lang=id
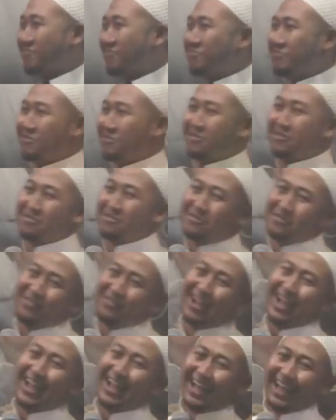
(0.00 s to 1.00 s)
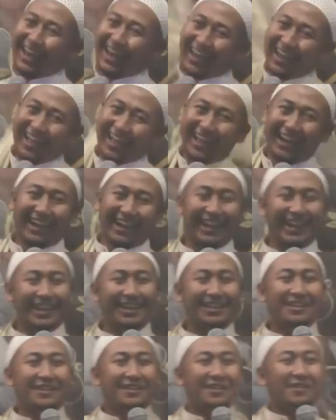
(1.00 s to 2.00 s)
Fuh, palang
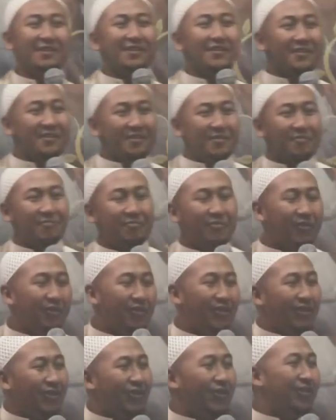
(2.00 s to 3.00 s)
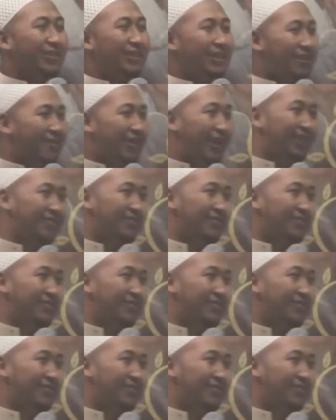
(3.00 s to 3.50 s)
je jiwa